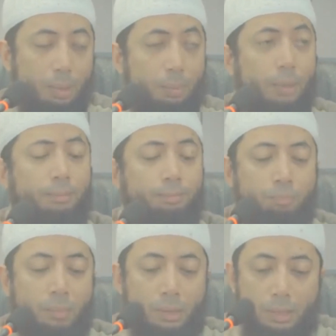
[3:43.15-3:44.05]
memang
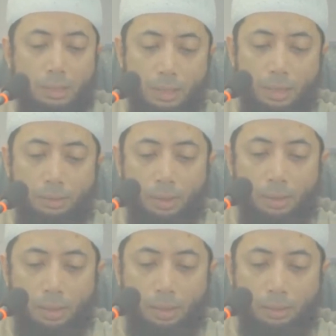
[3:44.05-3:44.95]

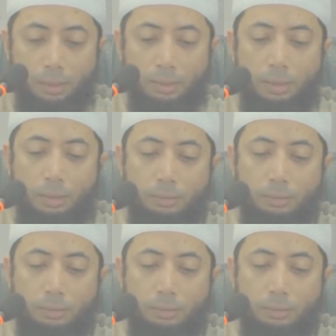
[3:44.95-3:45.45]
kisahnya akan kita